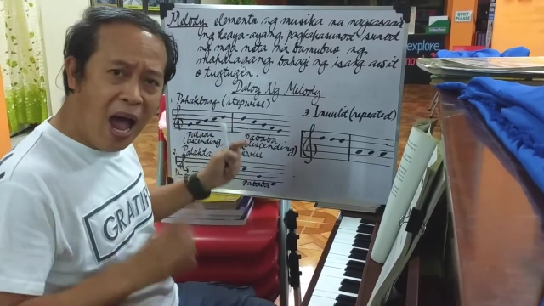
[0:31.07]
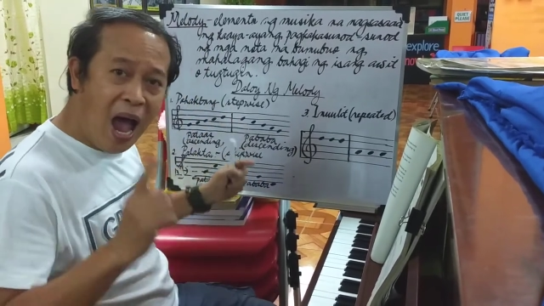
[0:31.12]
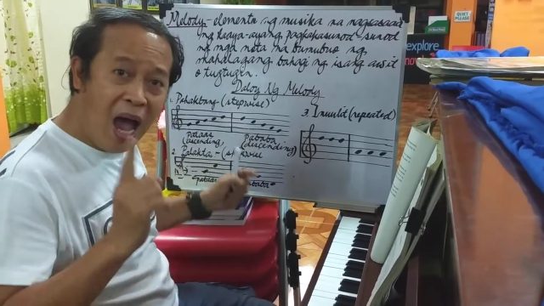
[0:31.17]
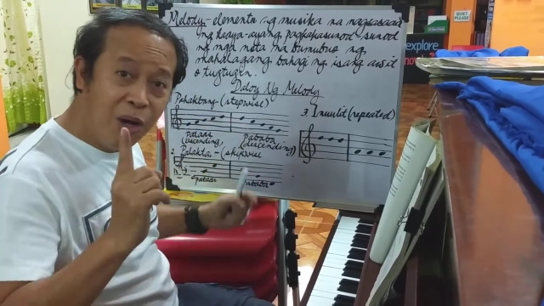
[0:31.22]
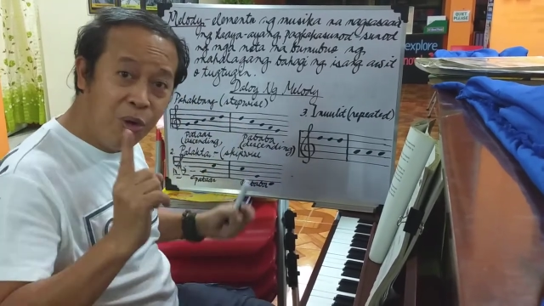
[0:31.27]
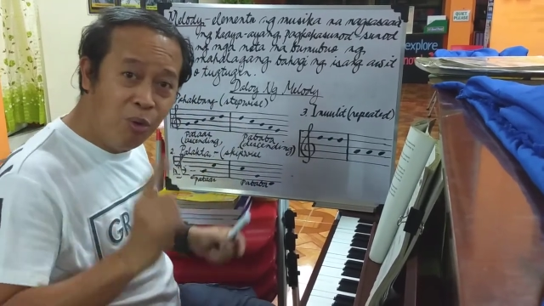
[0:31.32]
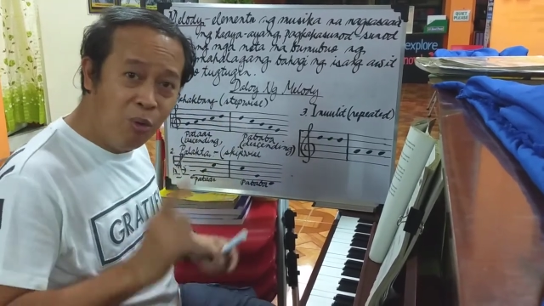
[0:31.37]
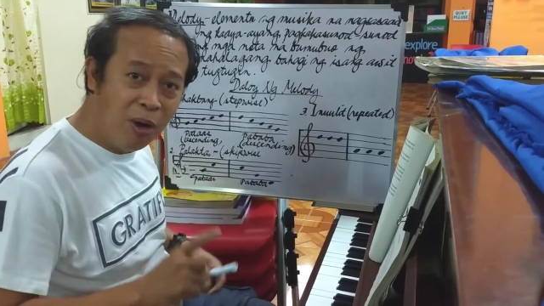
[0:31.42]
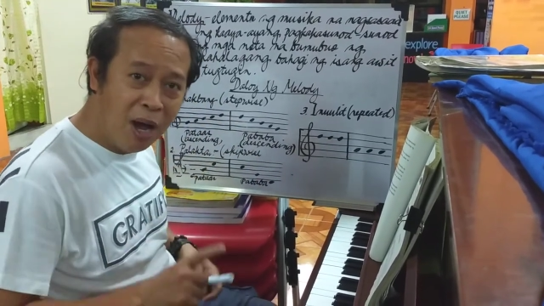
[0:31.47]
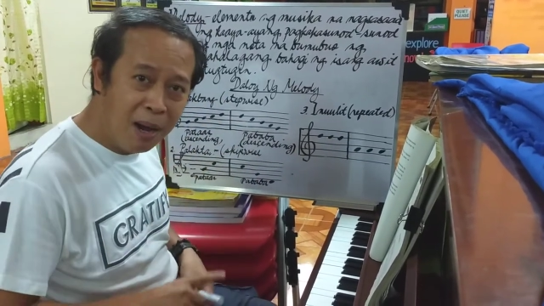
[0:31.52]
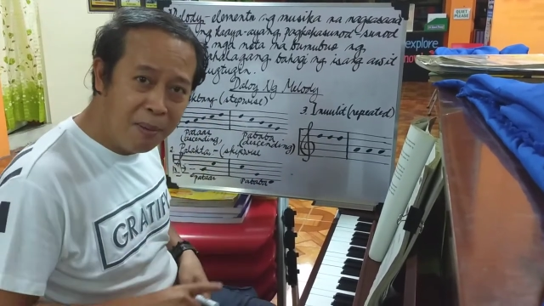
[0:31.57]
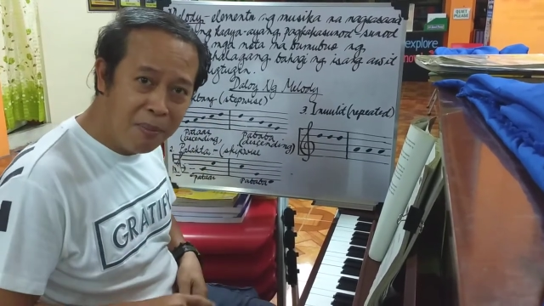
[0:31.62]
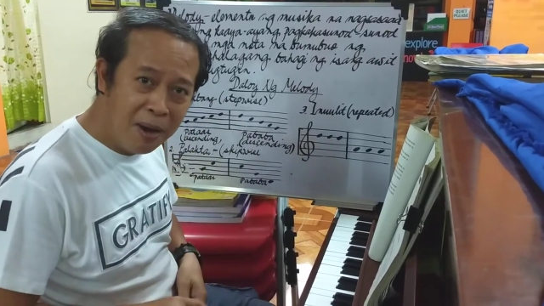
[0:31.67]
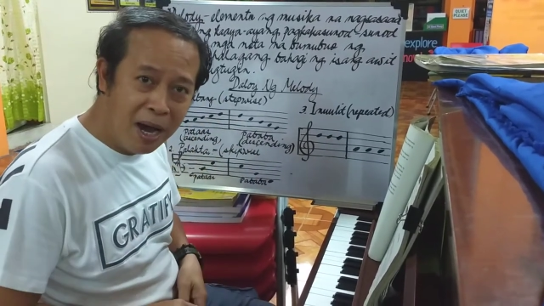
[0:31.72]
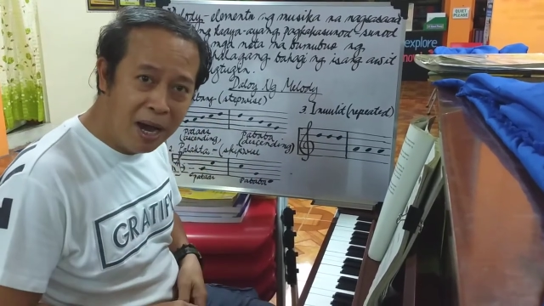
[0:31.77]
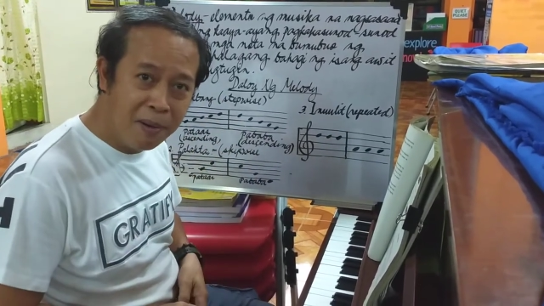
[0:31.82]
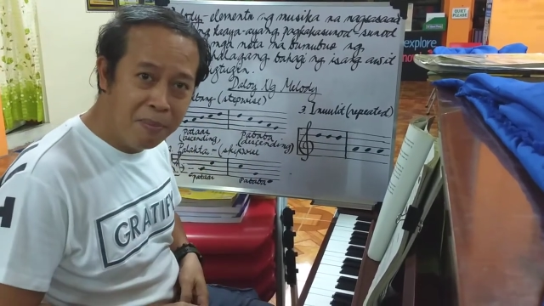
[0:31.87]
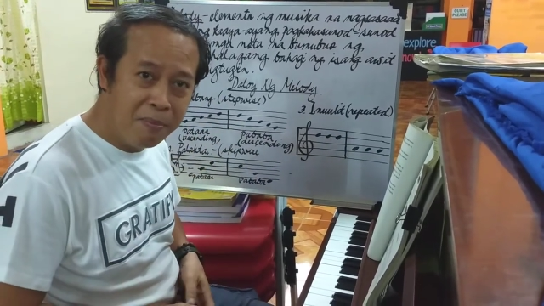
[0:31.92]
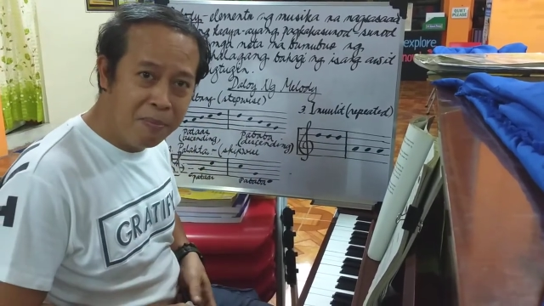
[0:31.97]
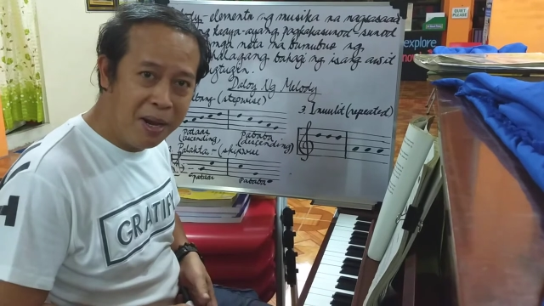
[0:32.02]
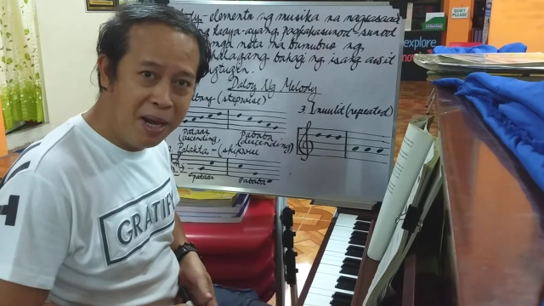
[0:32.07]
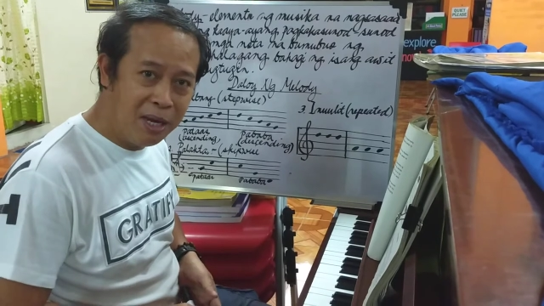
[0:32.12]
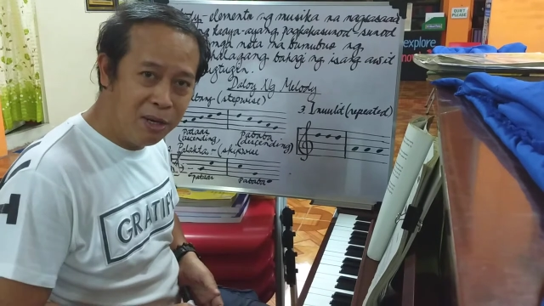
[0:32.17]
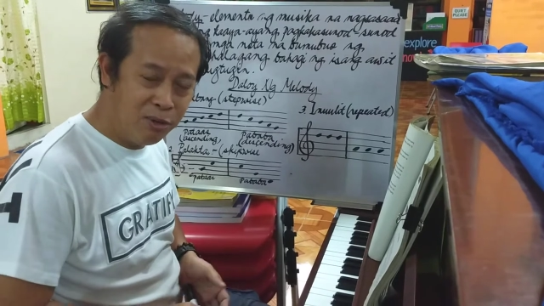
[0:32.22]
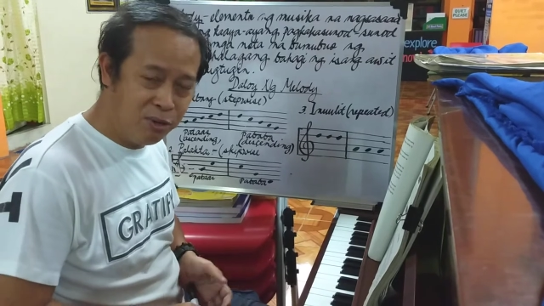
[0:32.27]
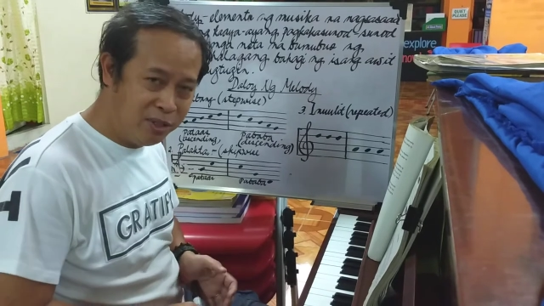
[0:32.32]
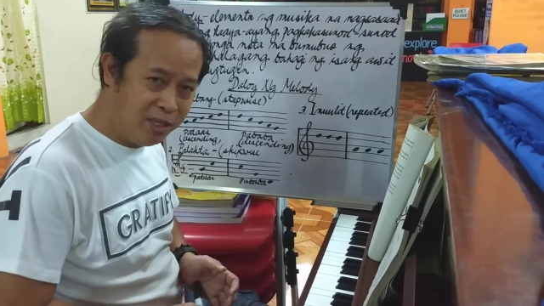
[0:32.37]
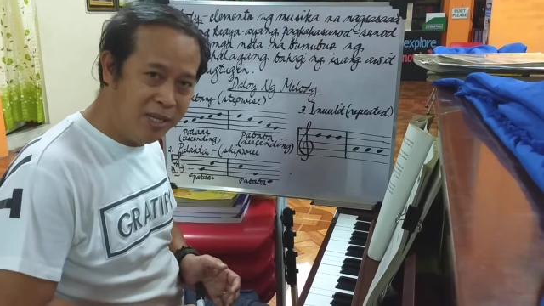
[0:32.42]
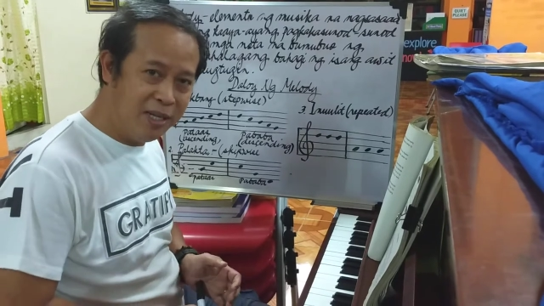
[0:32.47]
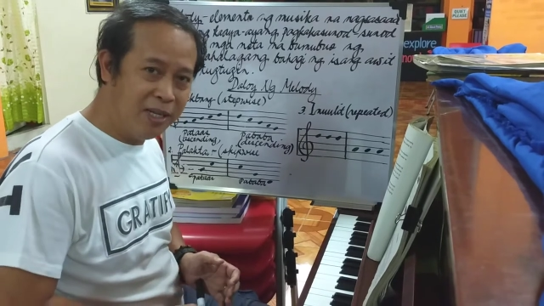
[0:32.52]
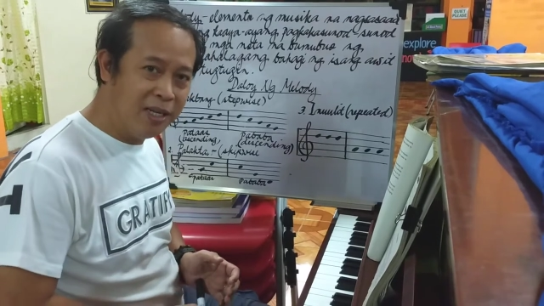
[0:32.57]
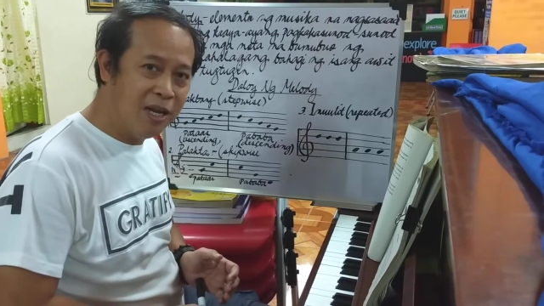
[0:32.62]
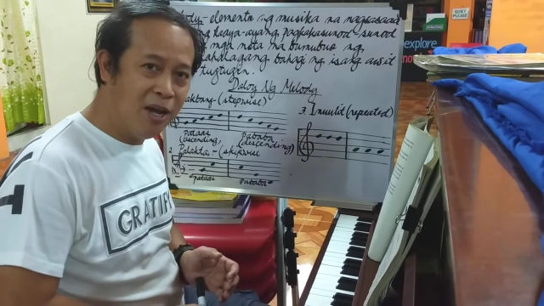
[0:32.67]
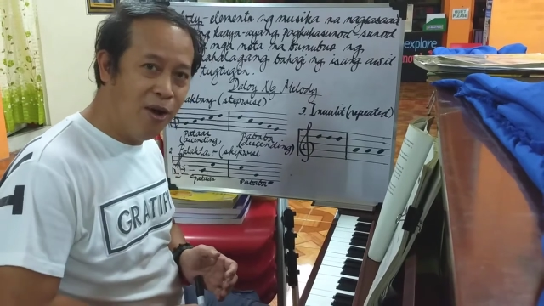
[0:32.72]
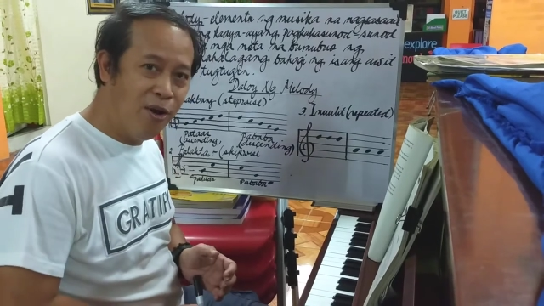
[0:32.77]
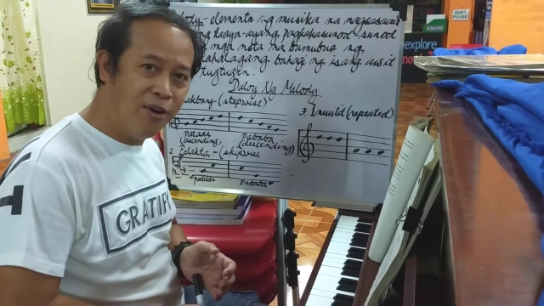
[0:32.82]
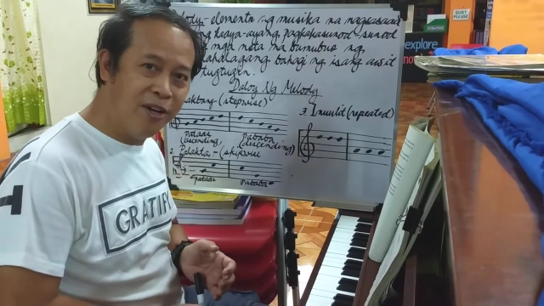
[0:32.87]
Ano nga ba ang melody?